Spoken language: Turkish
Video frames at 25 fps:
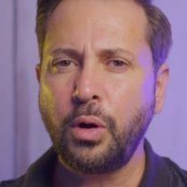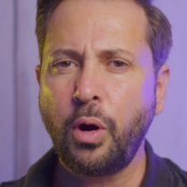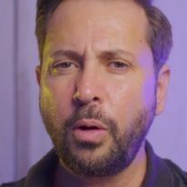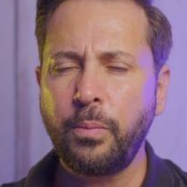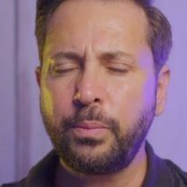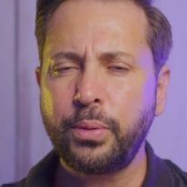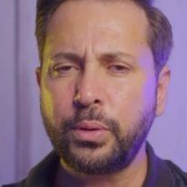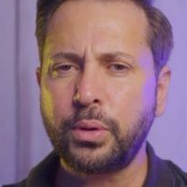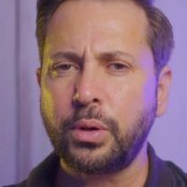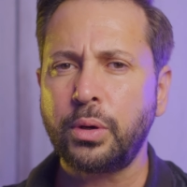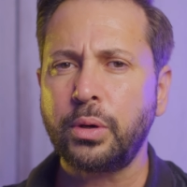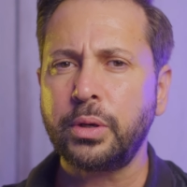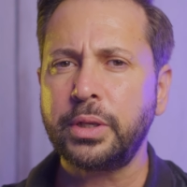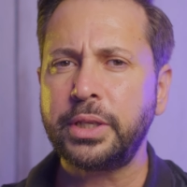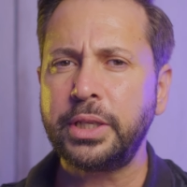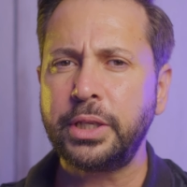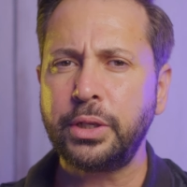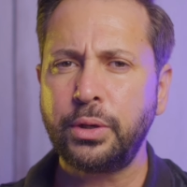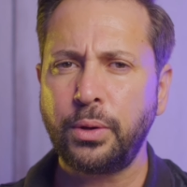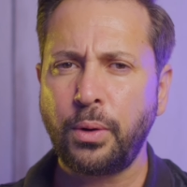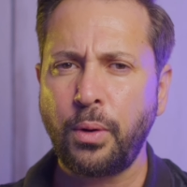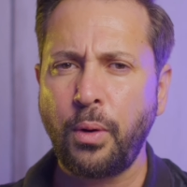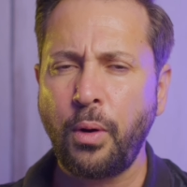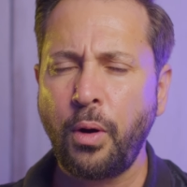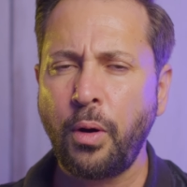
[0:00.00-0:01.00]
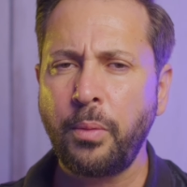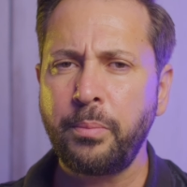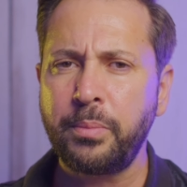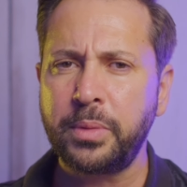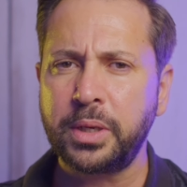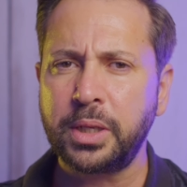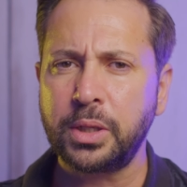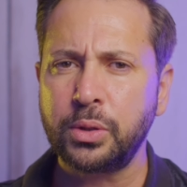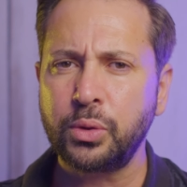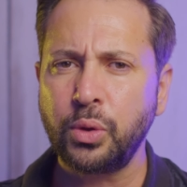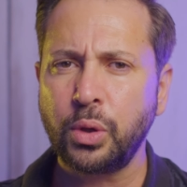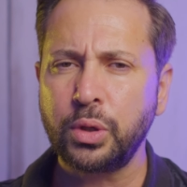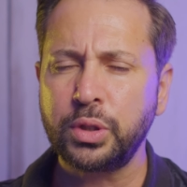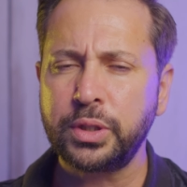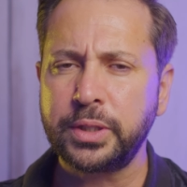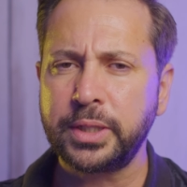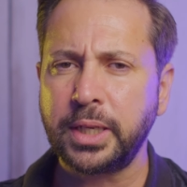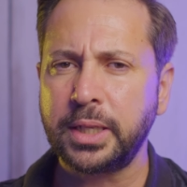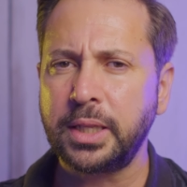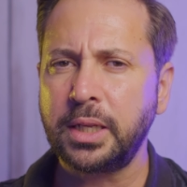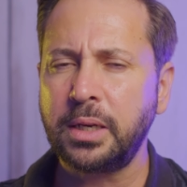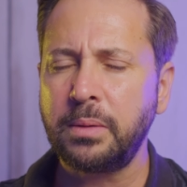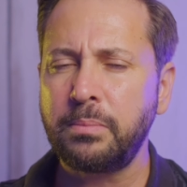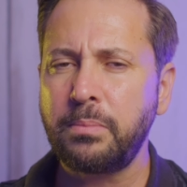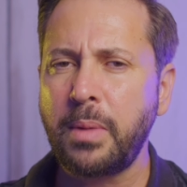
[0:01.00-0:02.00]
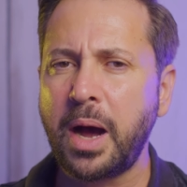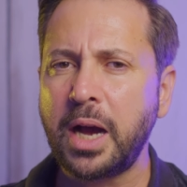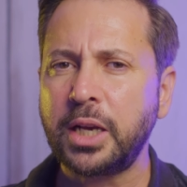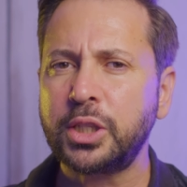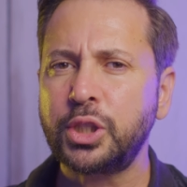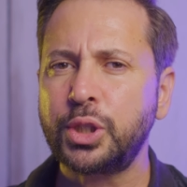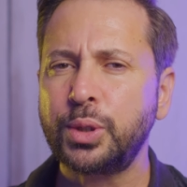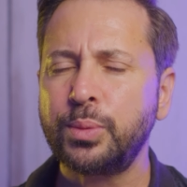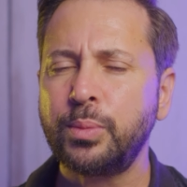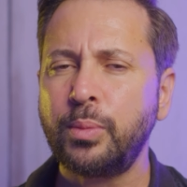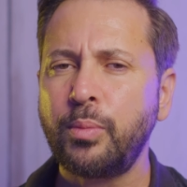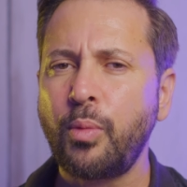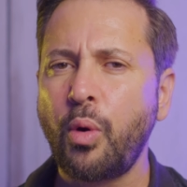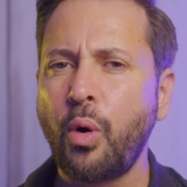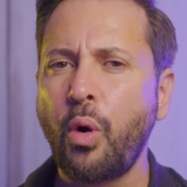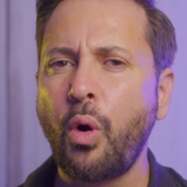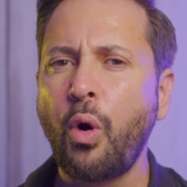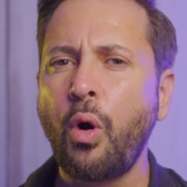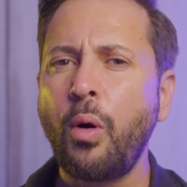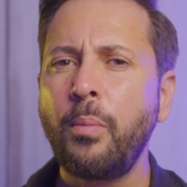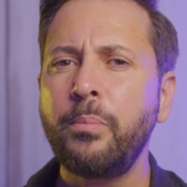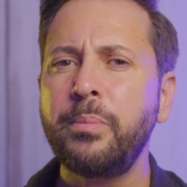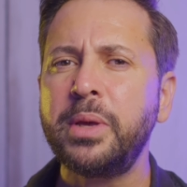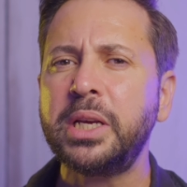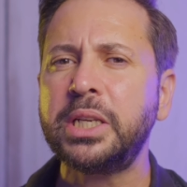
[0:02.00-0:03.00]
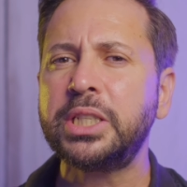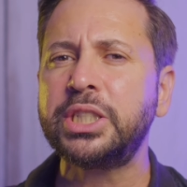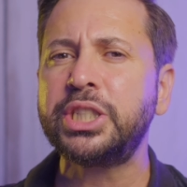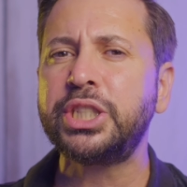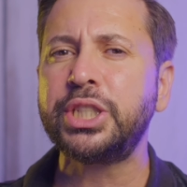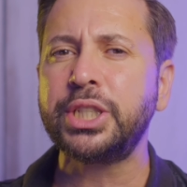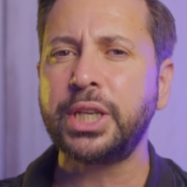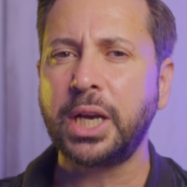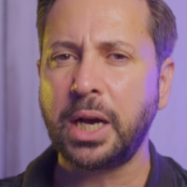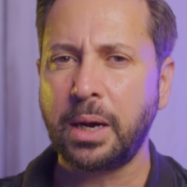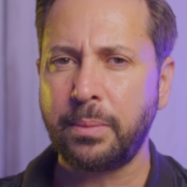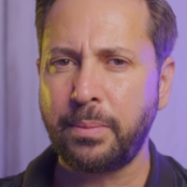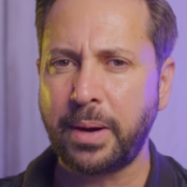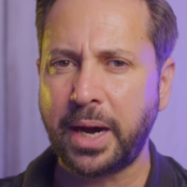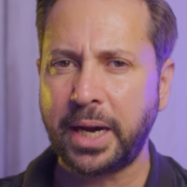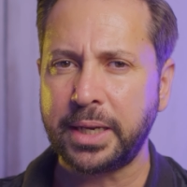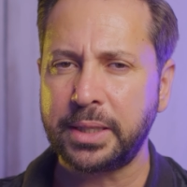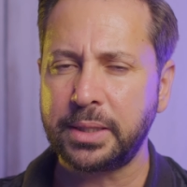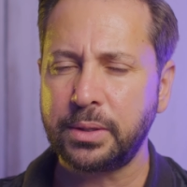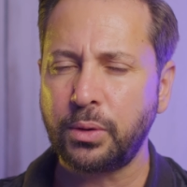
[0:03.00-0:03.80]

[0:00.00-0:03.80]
GoPro Hero 11'de dosyaları maksimum 11 GB,